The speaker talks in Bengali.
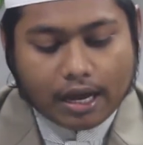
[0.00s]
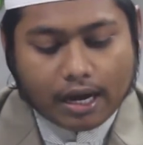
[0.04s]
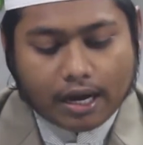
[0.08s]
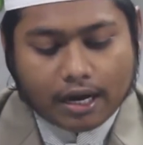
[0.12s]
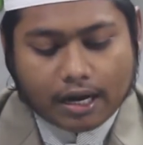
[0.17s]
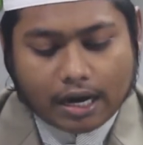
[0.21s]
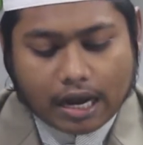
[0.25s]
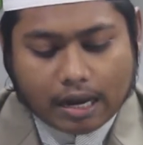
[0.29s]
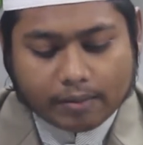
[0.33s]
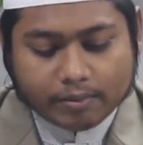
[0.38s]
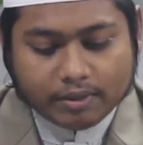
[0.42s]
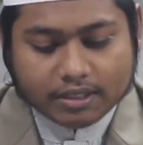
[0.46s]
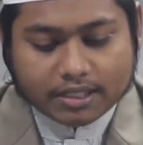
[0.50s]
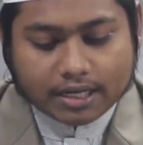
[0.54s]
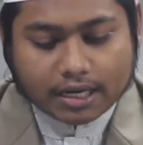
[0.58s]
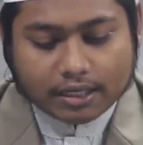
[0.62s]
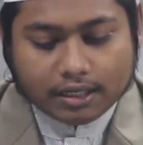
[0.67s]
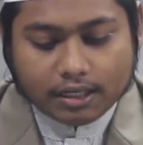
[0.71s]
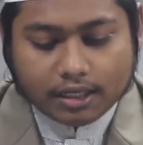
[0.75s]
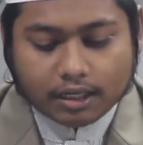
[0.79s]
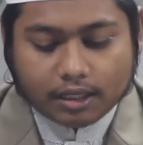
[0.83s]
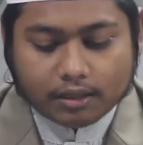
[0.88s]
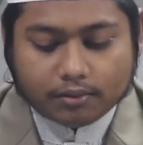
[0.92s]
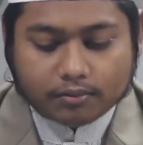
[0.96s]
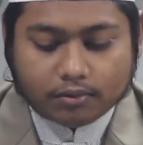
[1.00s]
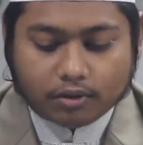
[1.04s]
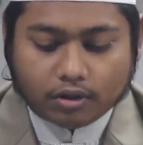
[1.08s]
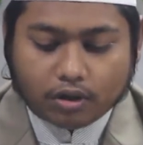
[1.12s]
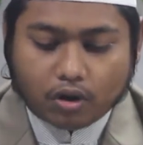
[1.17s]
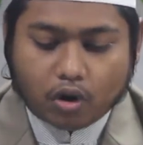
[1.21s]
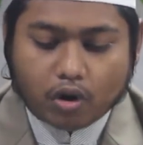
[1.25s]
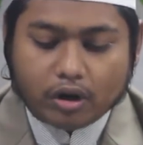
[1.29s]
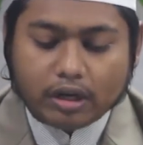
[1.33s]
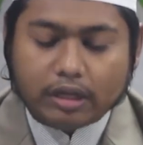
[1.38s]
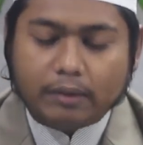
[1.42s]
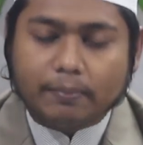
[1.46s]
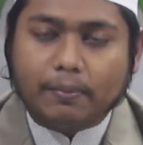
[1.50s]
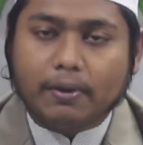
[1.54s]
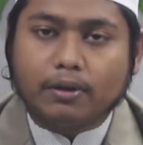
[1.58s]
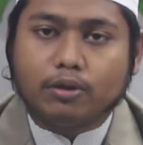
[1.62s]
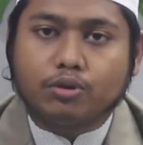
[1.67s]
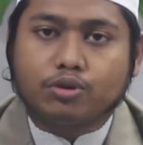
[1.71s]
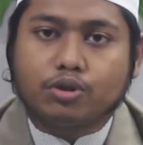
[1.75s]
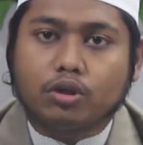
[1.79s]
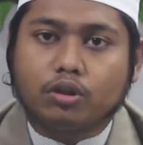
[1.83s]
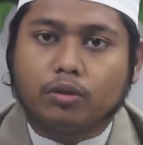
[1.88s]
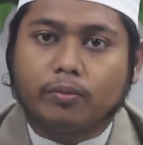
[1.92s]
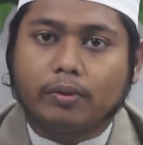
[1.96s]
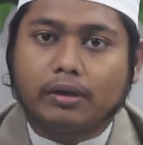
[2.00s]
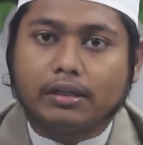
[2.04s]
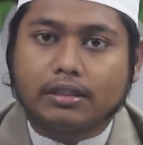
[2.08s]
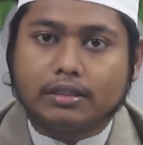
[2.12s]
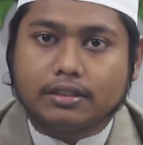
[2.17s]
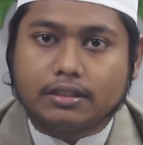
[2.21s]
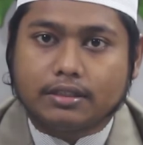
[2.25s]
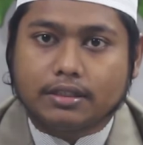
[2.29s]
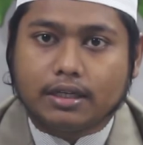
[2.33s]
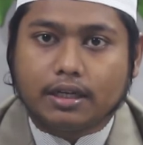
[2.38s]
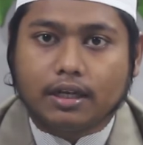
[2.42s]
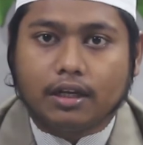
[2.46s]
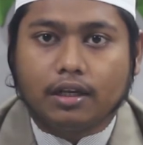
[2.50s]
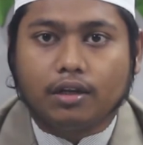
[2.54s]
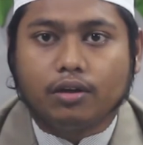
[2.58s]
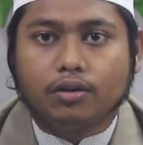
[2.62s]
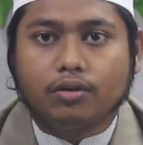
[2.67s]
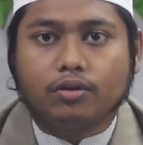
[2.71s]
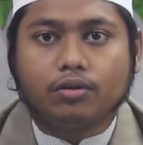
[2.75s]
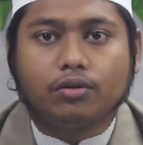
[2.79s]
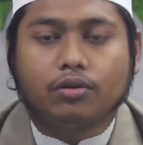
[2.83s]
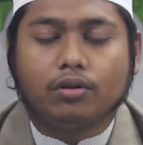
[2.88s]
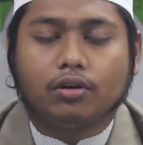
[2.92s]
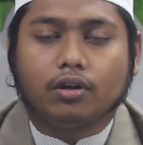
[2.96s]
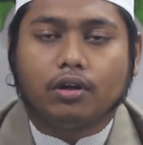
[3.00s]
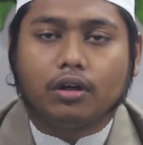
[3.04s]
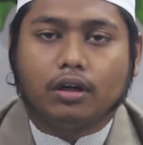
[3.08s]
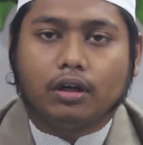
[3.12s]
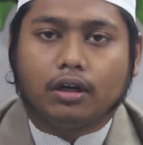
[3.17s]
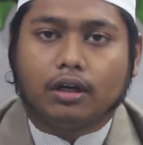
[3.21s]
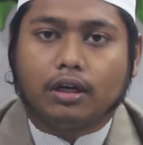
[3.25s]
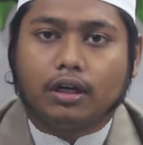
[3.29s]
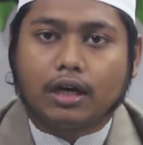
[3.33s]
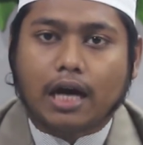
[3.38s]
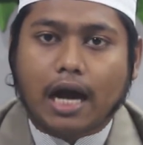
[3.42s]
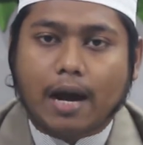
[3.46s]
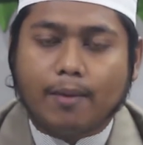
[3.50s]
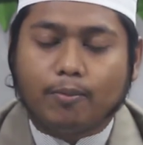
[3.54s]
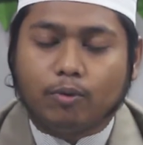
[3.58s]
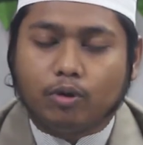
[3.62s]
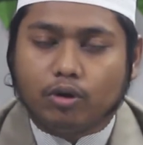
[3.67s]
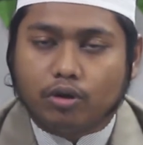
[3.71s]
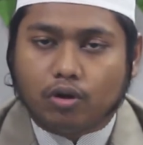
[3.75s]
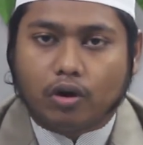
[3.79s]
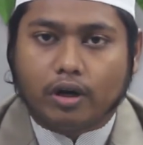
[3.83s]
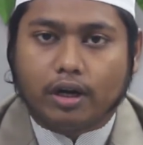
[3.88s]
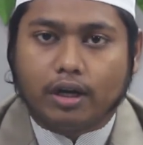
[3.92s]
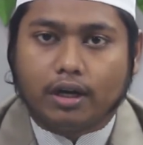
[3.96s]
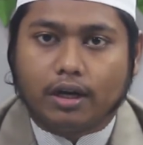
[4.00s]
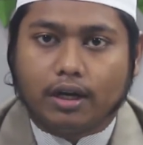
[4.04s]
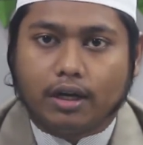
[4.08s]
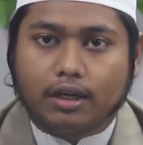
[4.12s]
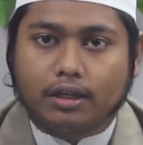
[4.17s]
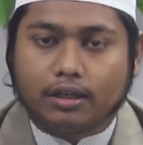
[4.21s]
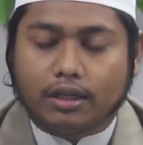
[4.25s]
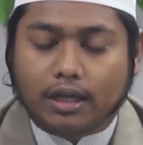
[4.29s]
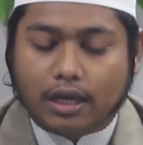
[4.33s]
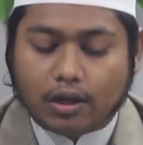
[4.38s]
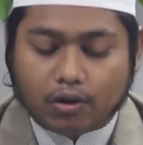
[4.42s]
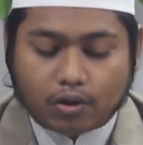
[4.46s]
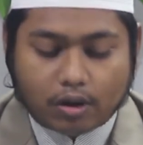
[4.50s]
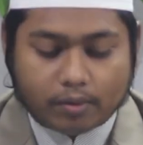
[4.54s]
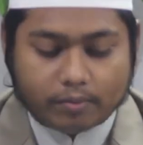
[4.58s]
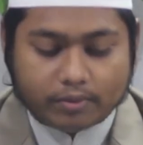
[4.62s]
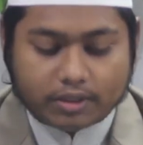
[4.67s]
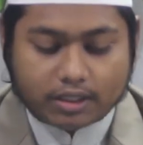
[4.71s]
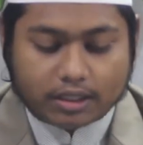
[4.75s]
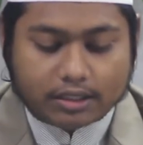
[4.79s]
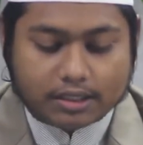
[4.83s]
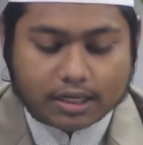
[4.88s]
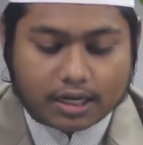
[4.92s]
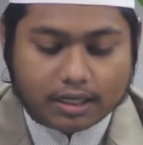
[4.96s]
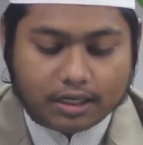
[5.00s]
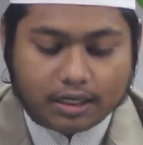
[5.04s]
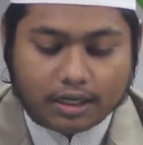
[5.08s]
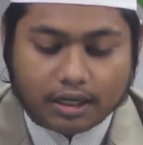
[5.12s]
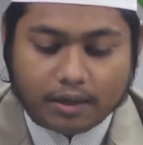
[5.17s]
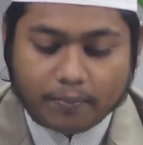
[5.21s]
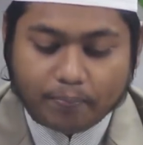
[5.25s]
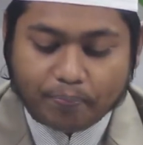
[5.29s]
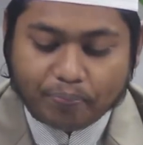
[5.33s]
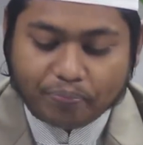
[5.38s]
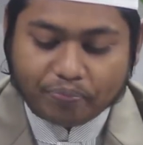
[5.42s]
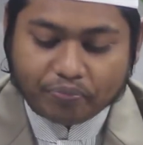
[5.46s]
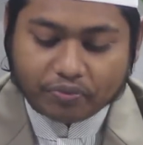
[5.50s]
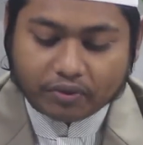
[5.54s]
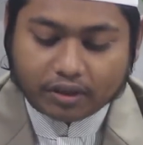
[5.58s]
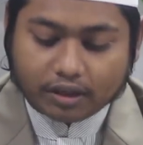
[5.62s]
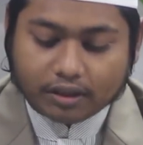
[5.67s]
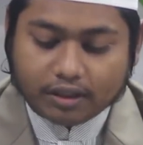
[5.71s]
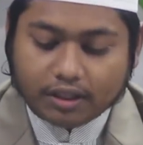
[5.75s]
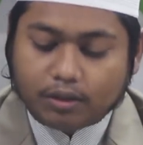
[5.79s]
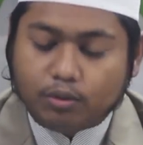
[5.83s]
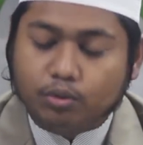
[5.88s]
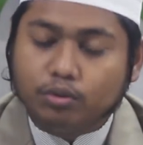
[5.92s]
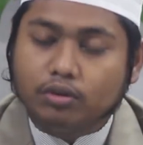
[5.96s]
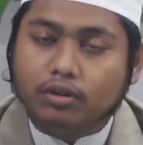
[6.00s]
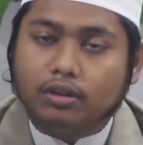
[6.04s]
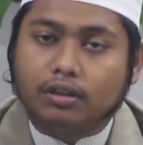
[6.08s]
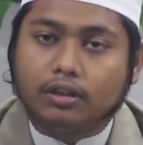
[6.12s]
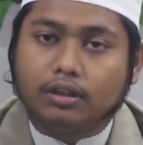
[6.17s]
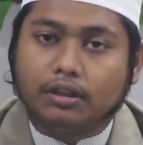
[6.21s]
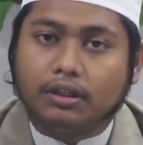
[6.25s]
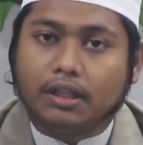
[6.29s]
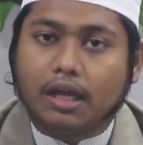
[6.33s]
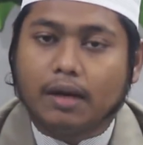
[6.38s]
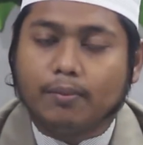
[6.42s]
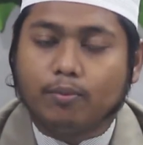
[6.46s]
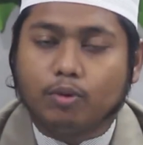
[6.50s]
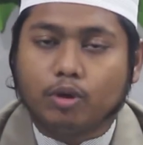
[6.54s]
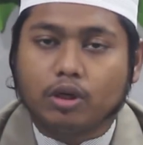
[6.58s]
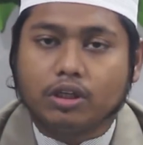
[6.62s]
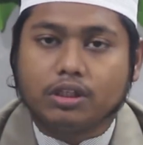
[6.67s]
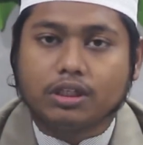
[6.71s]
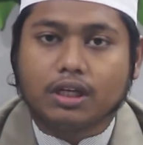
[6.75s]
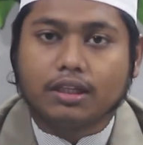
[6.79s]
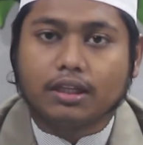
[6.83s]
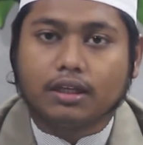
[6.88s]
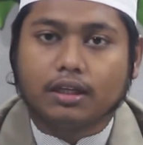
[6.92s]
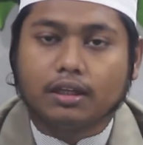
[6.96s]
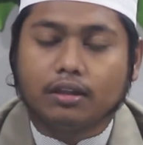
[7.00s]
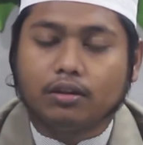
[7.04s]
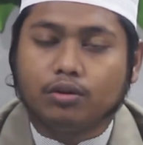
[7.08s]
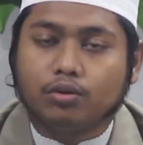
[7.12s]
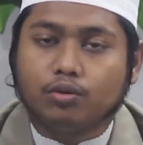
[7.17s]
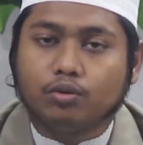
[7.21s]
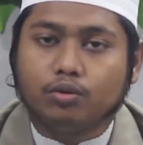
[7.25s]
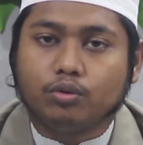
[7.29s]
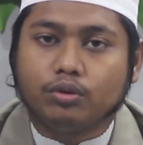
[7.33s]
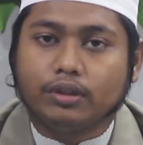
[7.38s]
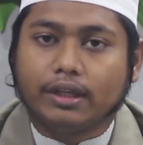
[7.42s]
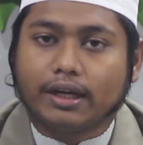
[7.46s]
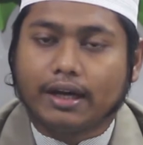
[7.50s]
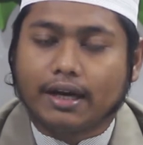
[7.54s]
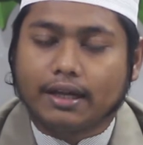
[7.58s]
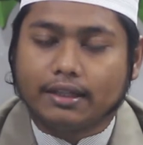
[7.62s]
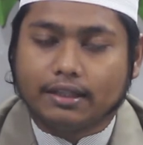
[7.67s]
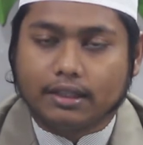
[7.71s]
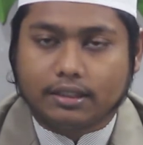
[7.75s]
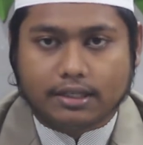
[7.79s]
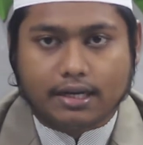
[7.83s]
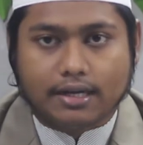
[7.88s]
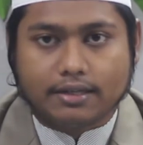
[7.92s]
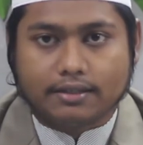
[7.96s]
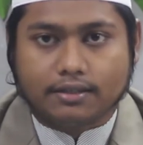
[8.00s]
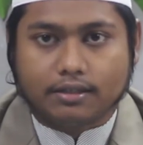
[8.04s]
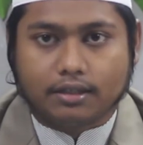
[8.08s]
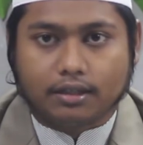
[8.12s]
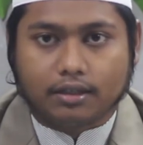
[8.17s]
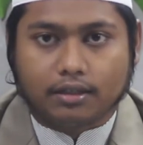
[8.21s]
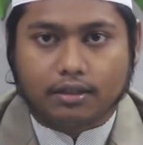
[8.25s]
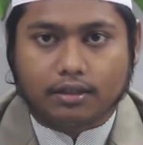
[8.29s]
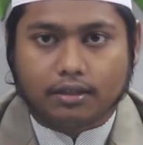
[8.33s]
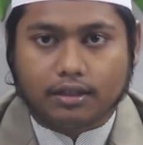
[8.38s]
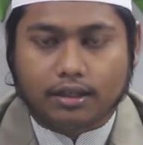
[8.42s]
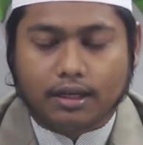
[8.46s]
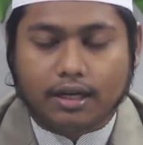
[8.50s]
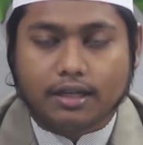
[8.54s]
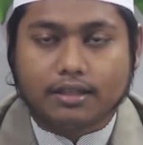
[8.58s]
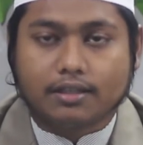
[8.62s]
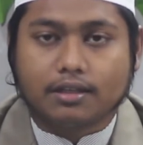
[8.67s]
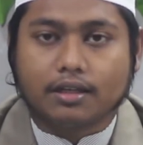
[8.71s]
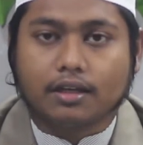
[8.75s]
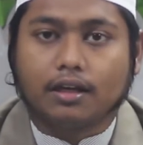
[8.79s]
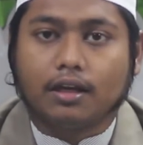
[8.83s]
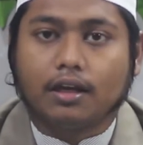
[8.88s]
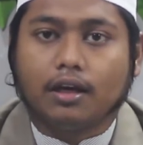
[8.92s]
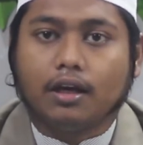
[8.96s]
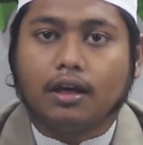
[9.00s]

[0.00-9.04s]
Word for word: আর আমি জানি না অনেক মানুষ হয়তো বা জেনেও আমল করেন না কেন আমি সেটা জানি না দেখুন দেবরের সাথে কিন্তু দেখা দেওয়া জায়জ নেই ঠিক আছে